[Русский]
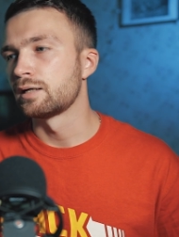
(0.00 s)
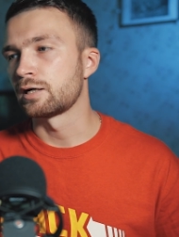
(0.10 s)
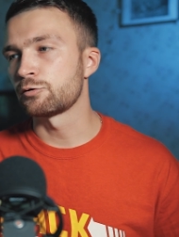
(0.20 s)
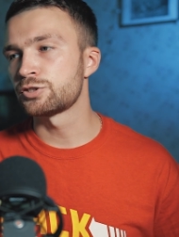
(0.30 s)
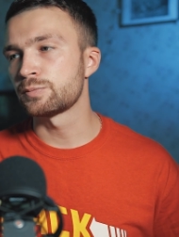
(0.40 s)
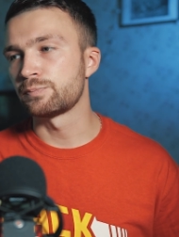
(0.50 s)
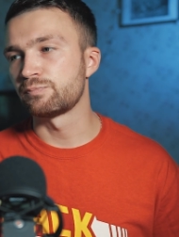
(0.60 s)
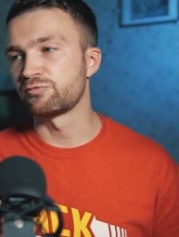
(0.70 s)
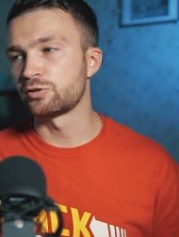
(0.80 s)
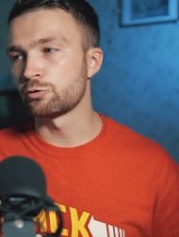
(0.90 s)
Короче,
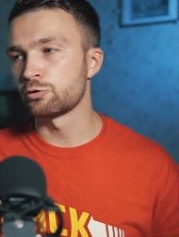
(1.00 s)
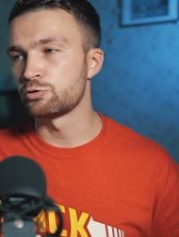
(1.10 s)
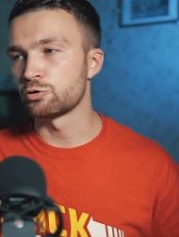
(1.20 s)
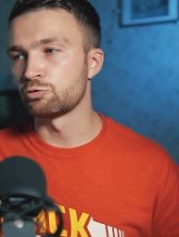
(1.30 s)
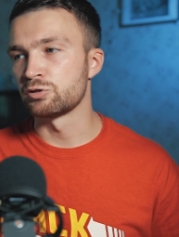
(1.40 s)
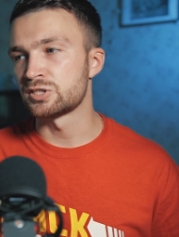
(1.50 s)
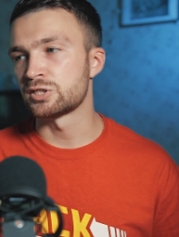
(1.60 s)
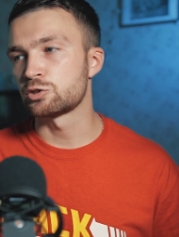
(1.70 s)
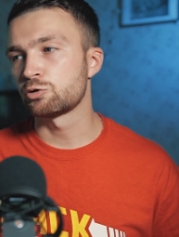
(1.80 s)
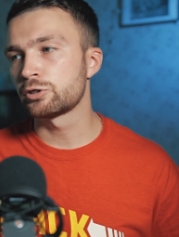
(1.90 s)
Второе идет у нас
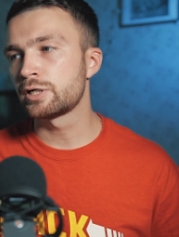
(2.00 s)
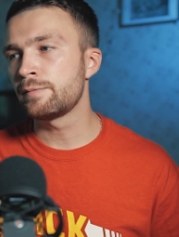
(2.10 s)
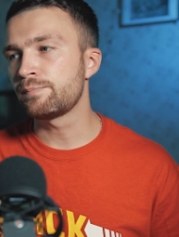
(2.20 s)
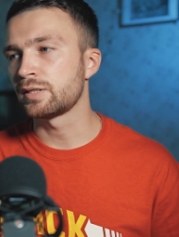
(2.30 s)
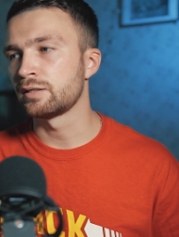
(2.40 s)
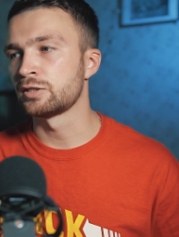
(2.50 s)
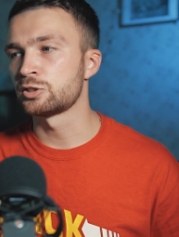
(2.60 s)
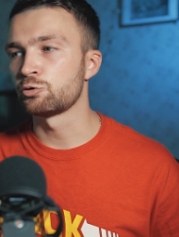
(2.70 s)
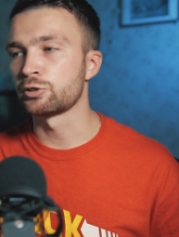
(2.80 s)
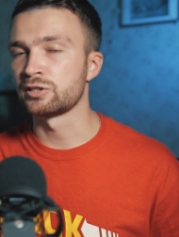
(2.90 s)
настройка.
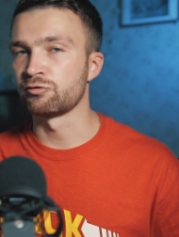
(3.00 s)
Настройка